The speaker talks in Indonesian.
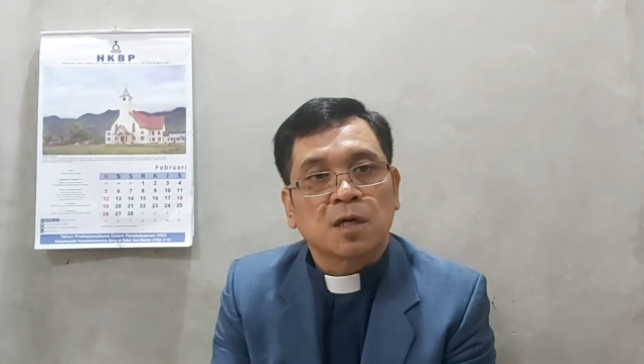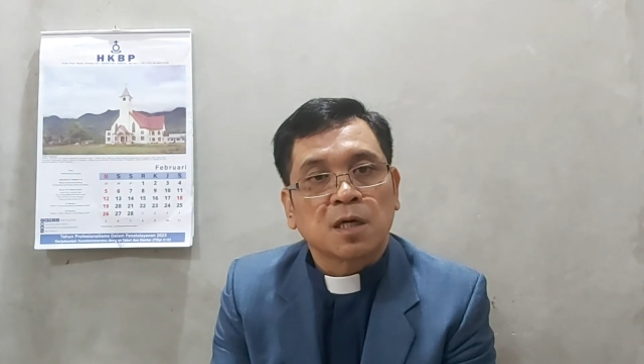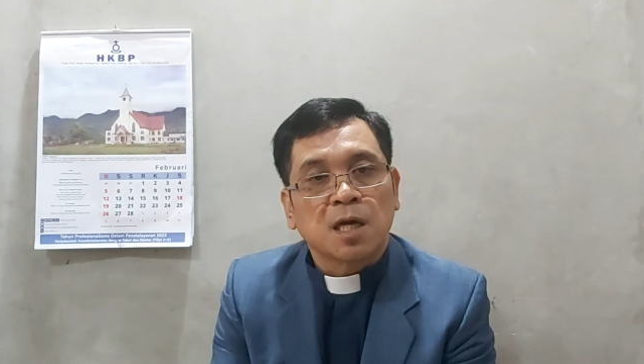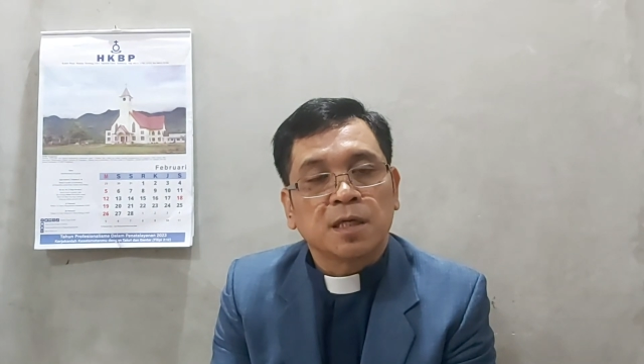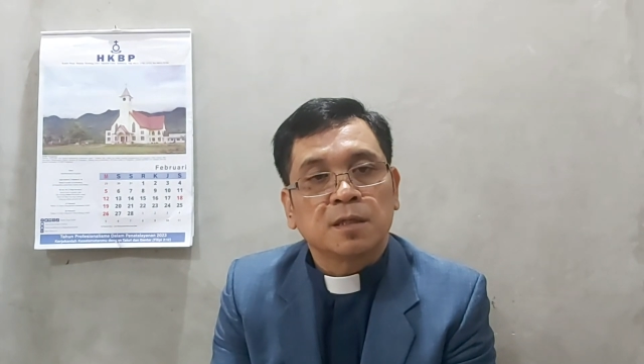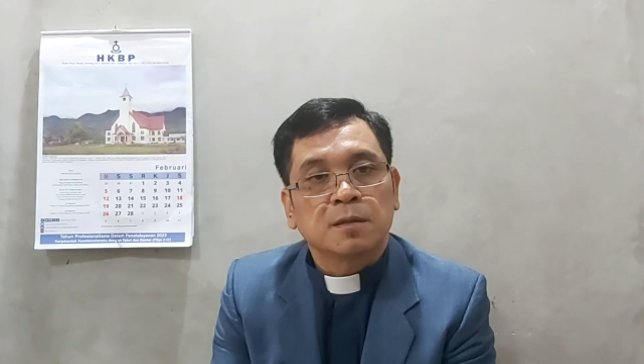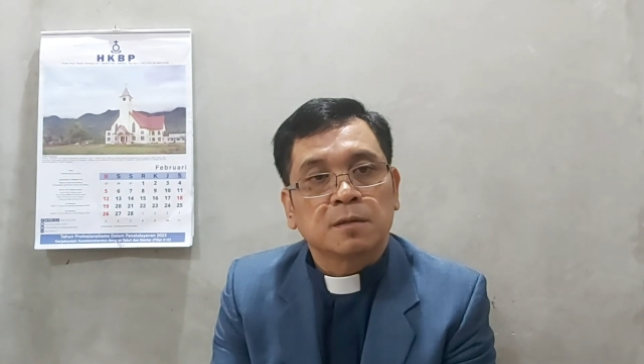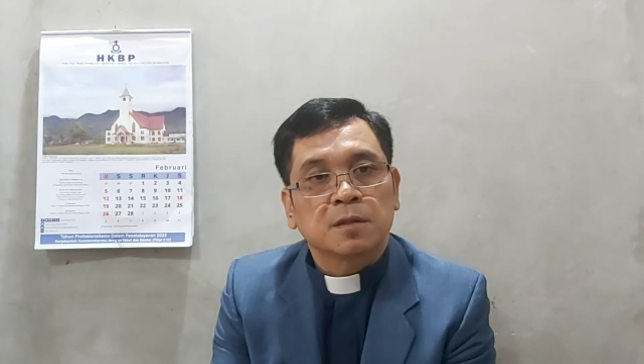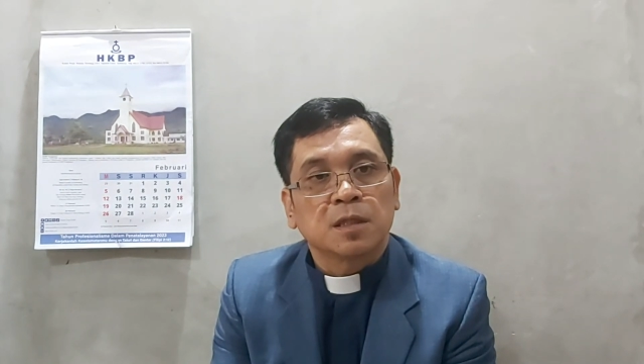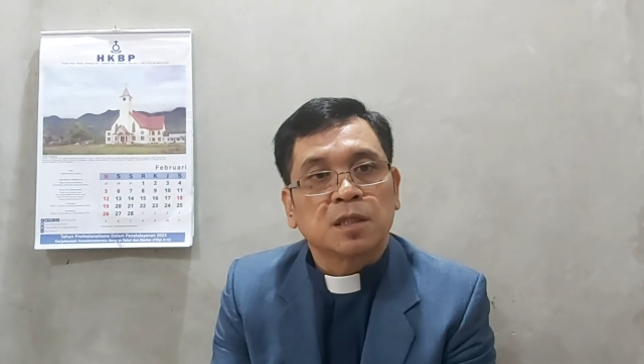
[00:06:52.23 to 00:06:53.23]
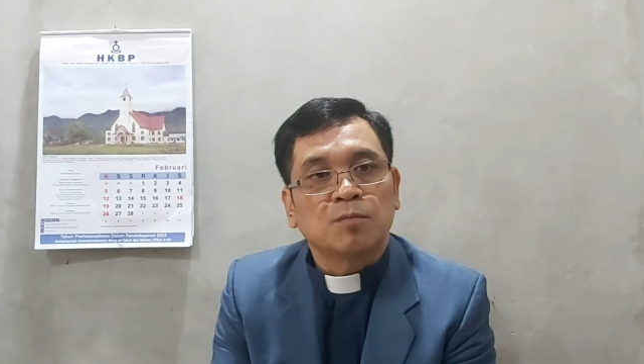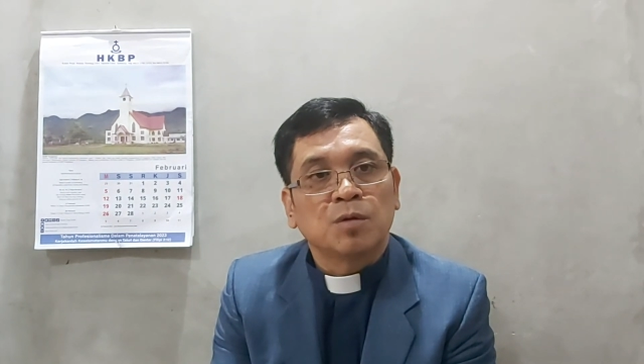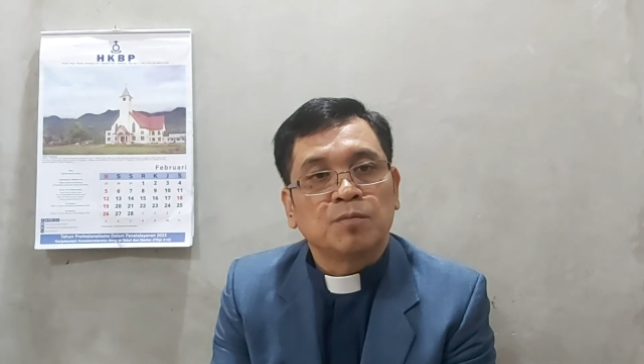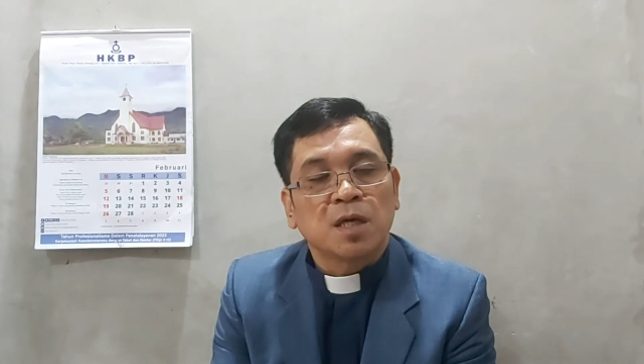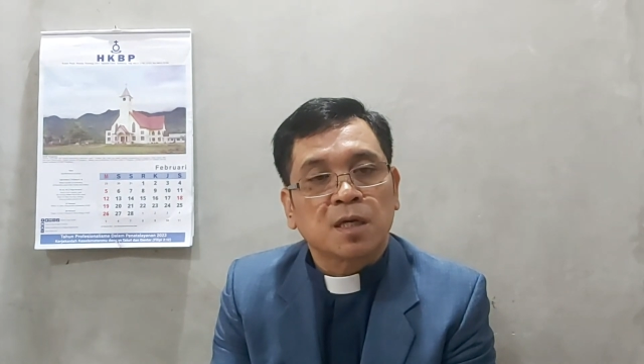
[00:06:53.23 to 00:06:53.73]
orang lain, kita
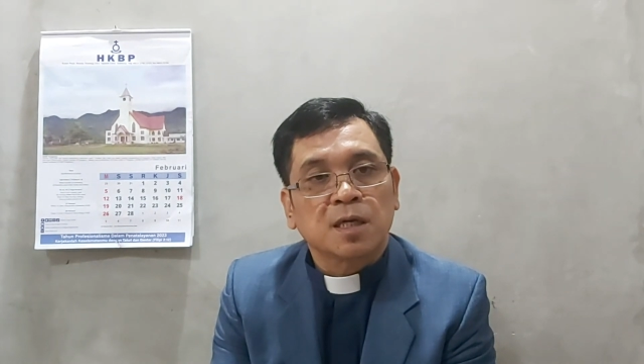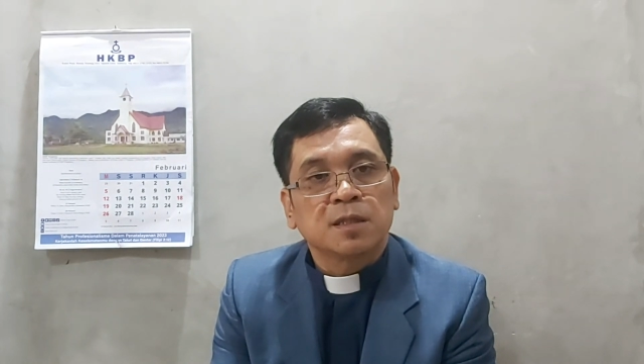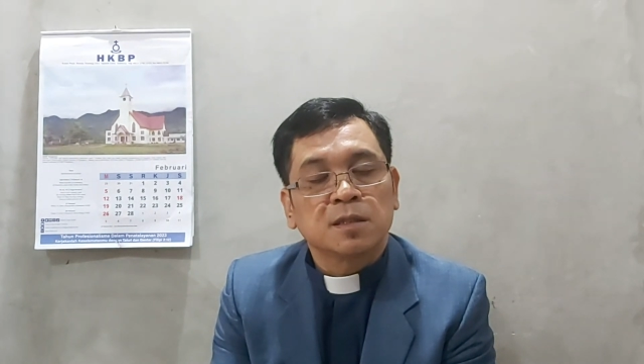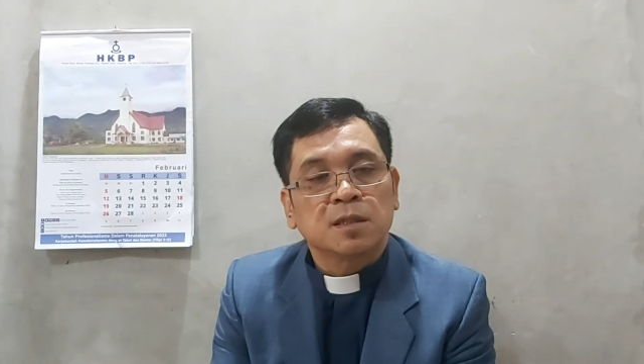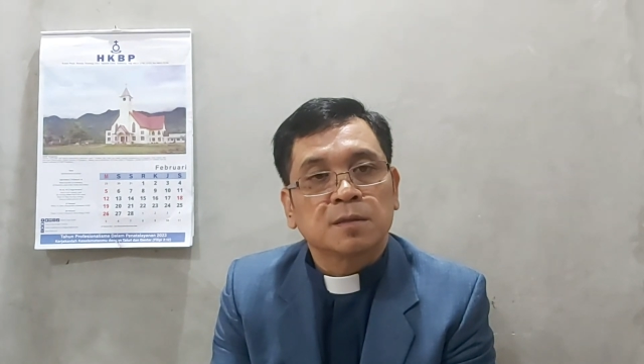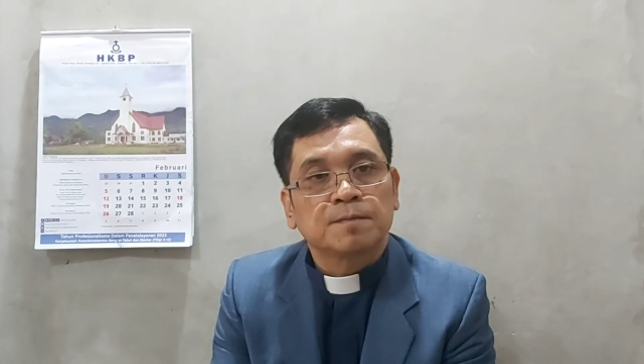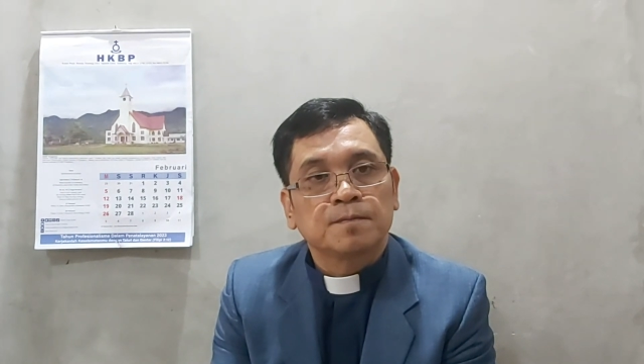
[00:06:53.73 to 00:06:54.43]
membiarkannya,